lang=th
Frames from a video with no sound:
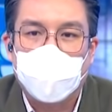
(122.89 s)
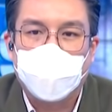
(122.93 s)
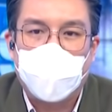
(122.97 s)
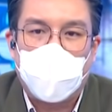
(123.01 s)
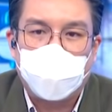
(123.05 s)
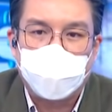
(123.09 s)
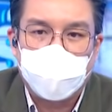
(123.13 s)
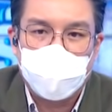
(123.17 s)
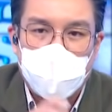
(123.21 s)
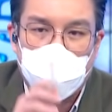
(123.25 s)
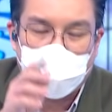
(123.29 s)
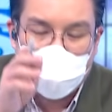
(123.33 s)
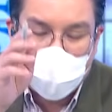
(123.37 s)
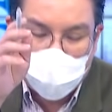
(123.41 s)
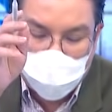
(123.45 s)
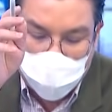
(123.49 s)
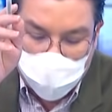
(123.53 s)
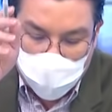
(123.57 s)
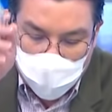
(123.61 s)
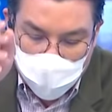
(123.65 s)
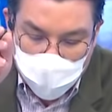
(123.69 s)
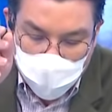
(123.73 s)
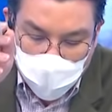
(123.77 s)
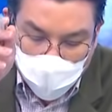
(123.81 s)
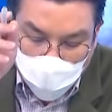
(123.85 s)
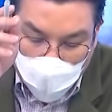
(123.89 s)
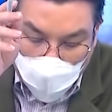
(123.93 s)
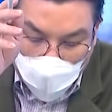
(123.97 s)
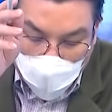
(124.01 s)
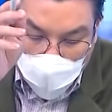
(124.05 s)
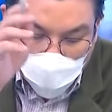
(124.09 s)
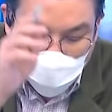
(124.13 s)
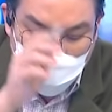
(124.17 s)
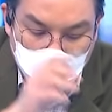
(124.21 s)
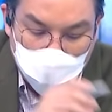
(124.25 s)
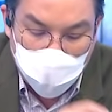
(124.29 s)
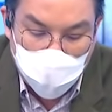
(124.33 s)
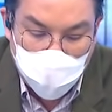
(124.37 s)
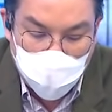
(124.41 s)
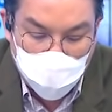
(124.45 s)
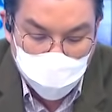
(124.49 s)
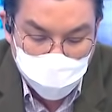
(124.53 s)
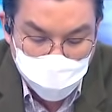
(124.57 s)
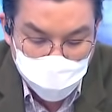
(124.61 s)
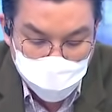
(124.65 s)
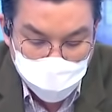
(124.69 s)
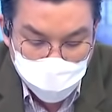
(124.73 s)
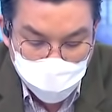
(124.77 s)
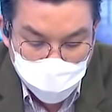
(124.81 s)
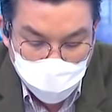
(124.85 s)
แบบนี้ยัง PPE ยังพอโอเค
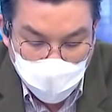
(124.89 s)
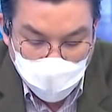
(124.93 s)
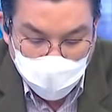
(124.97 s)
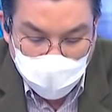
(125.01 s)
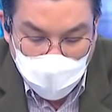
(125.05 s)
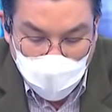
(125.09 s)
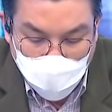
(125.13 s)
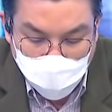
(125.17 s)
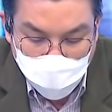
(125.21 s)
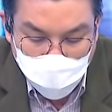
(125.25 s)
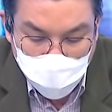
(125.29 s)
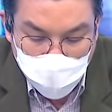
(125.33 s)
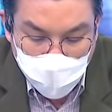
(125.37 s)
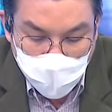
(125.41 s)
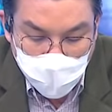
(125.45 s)
นะครับ